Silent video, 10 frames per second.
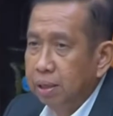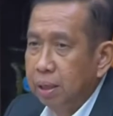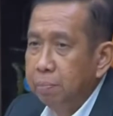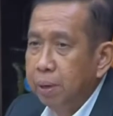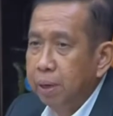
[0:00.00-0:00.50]

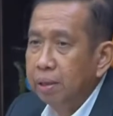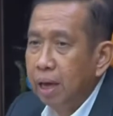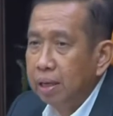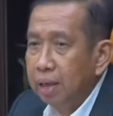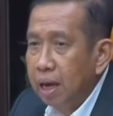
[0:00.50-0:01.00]
Pasti
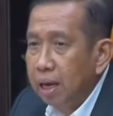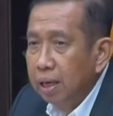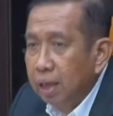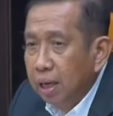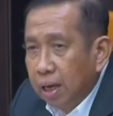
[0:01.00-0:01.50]

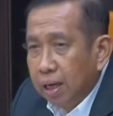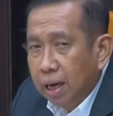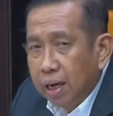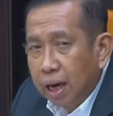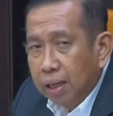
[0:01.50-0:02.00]
perintahnya
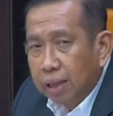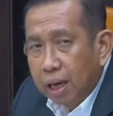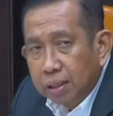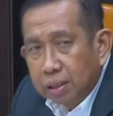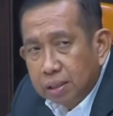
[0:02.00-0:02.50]
dari
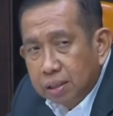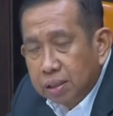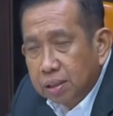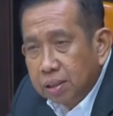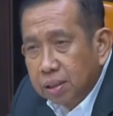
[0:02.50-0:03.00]
atas
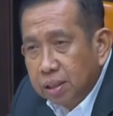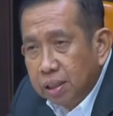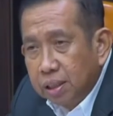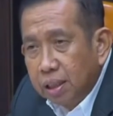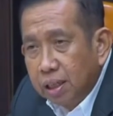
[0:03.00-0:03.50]

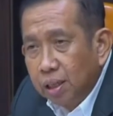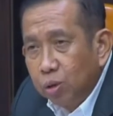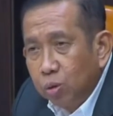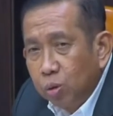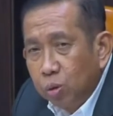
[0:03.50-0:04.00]

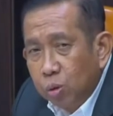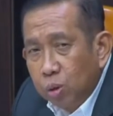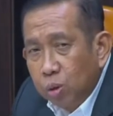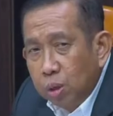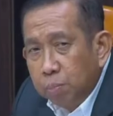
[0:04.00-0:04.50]

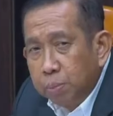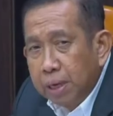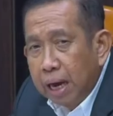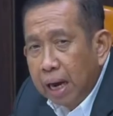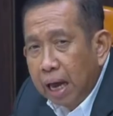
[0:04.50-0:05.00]
itu
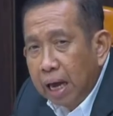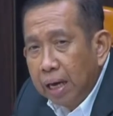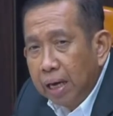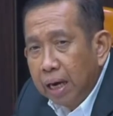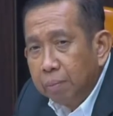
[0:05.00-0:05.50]

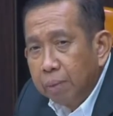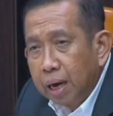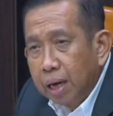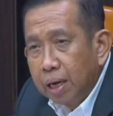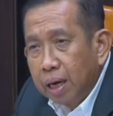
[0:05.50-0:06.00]
penggalangan dalam
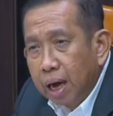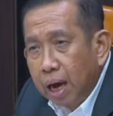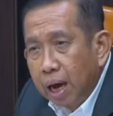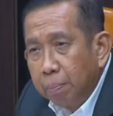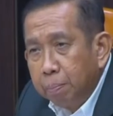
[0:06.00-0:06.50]

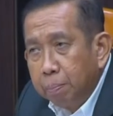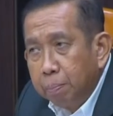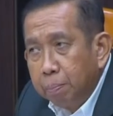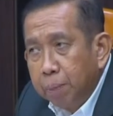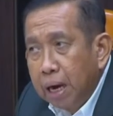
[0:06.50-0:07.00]
rangka
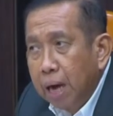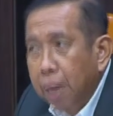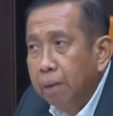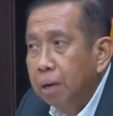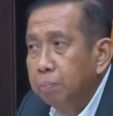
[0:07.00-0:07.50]

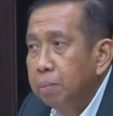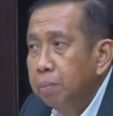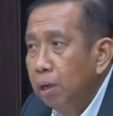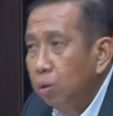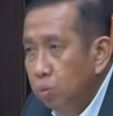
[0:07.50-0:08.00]
pengamanan
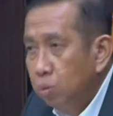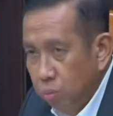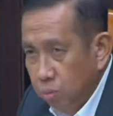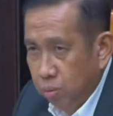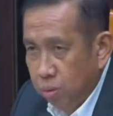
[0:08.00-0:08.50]
pemilu.
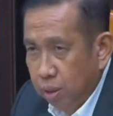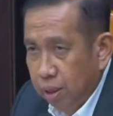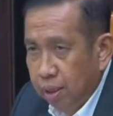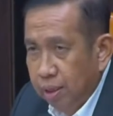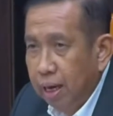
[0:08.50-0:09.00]

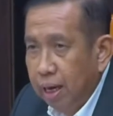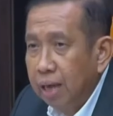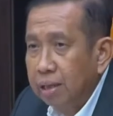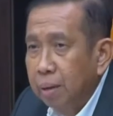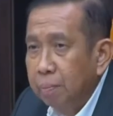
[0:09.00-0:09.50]

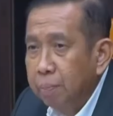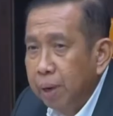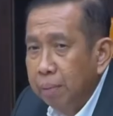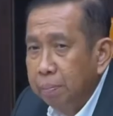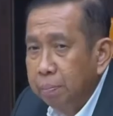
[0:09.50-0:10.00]
Jangan
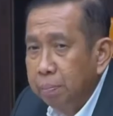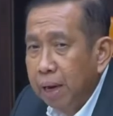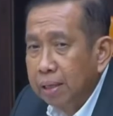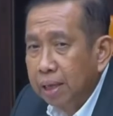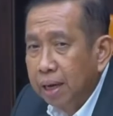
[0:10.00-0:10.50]
sampai
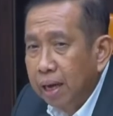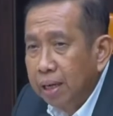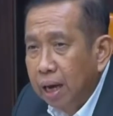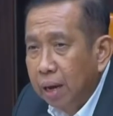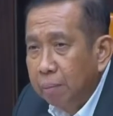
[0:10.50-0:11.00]

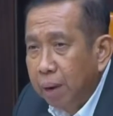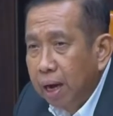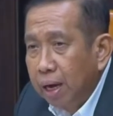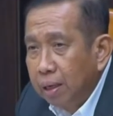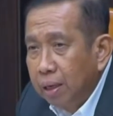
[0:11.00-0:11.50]
pelaksanaan di
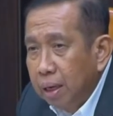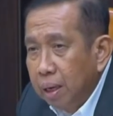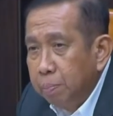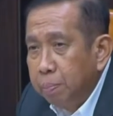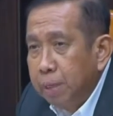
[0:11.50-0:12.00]
lapangan
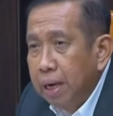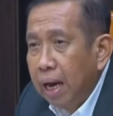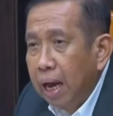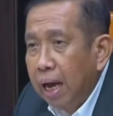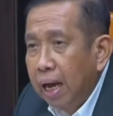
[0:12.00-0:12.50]

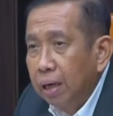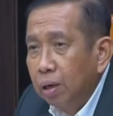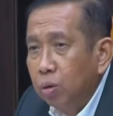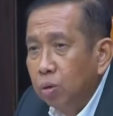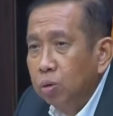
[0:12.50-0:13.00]

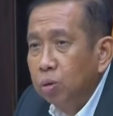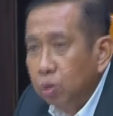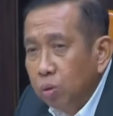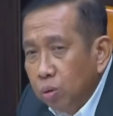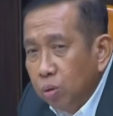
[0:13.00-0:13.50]
penggalangan
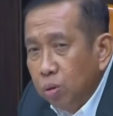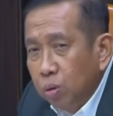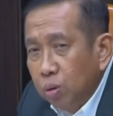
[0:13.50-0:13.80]
untuk